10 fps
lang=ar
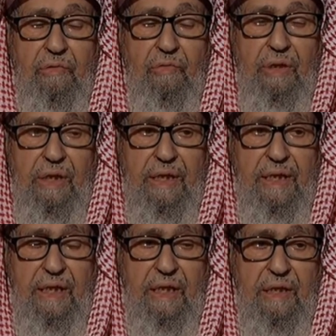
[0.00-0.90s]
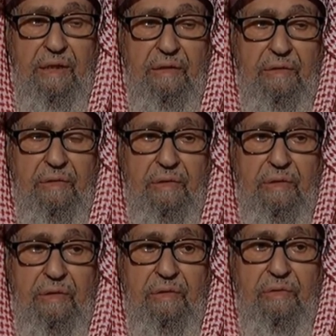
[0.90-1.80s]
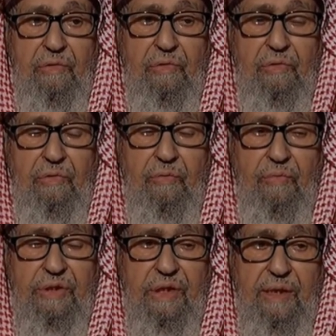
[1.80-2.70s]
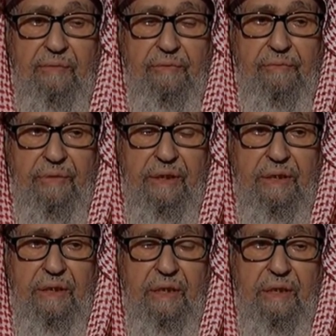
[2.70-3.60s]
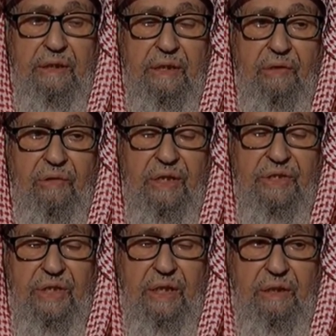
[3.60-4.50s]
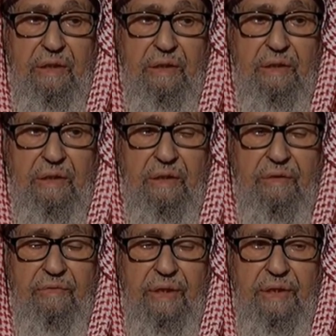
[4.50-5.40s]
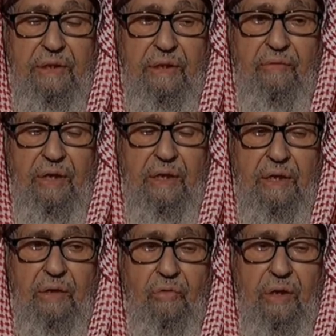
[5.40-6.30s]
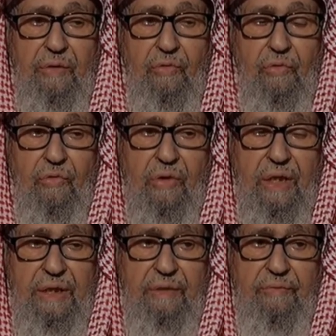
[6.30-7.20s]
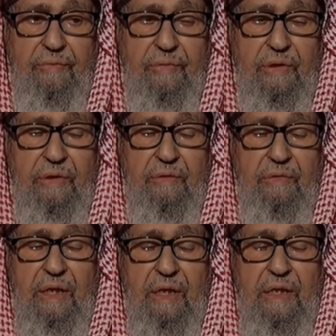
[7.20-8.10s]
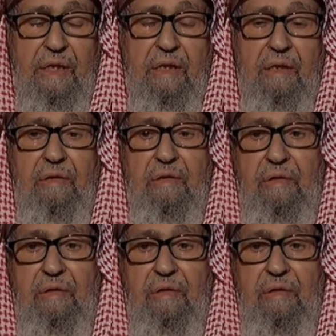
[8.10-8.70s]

والأناة ثم تاب من بعد ذلك وأصلح فإن فأنه غفور رحيم هذا